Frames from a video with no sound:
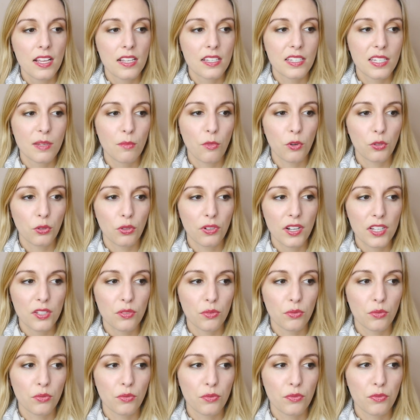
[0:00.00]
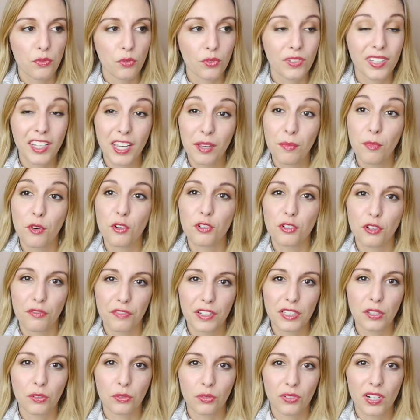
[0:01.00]
ces manteaux-là font très moche en
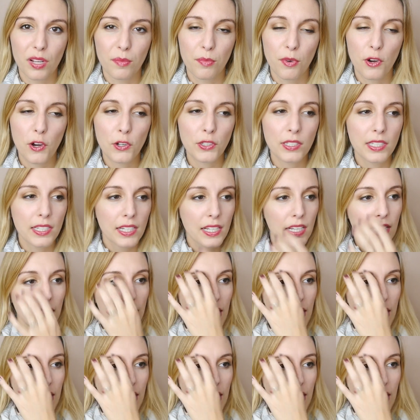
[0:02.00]
fait quand on les porte.